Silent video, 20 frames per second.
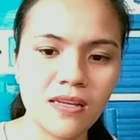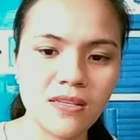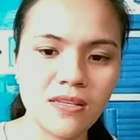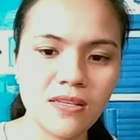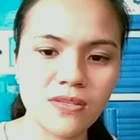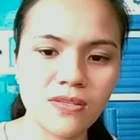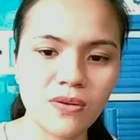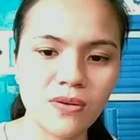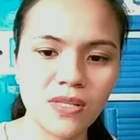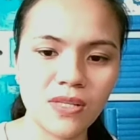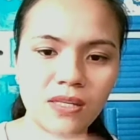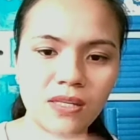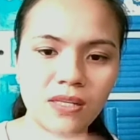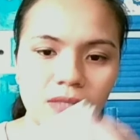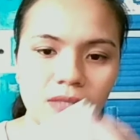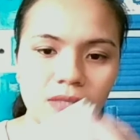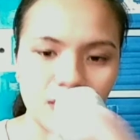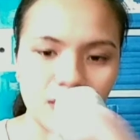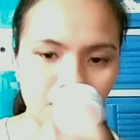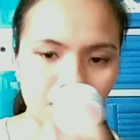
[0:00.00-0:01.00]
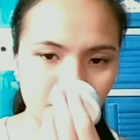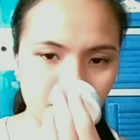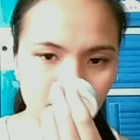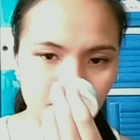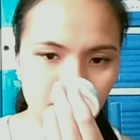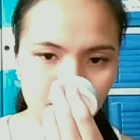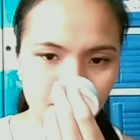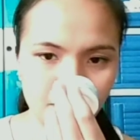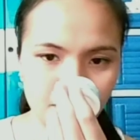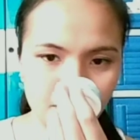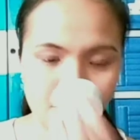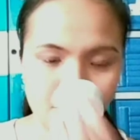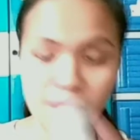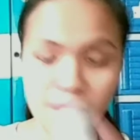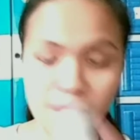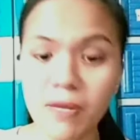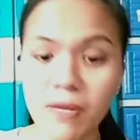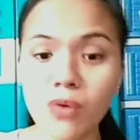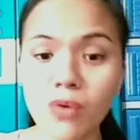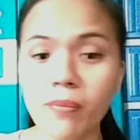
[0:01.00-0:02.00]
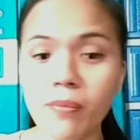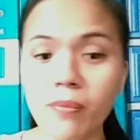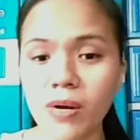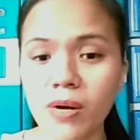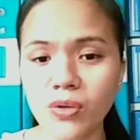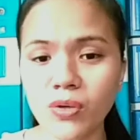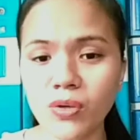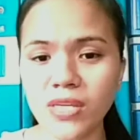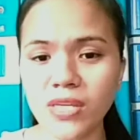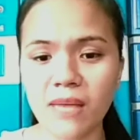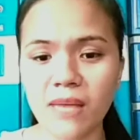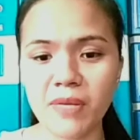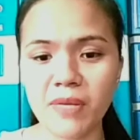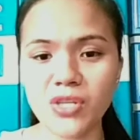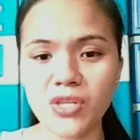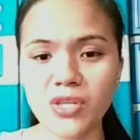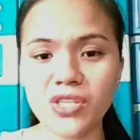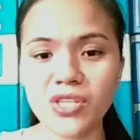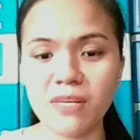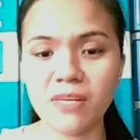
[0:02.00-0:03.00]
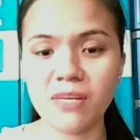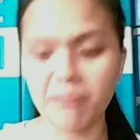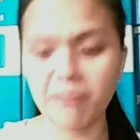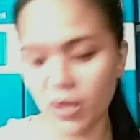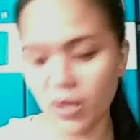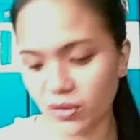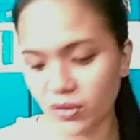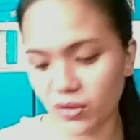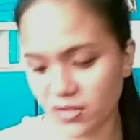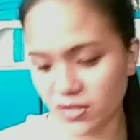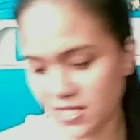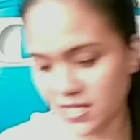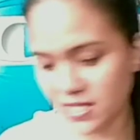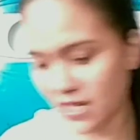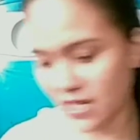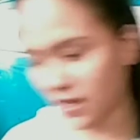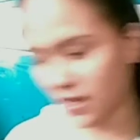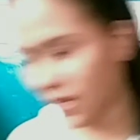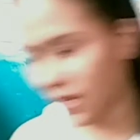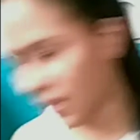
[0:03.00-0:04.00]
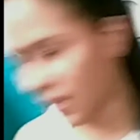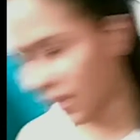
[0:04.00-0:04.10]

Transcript: So, konting-konting. Ang bango-bango niya, meron siyang powder scent talaga.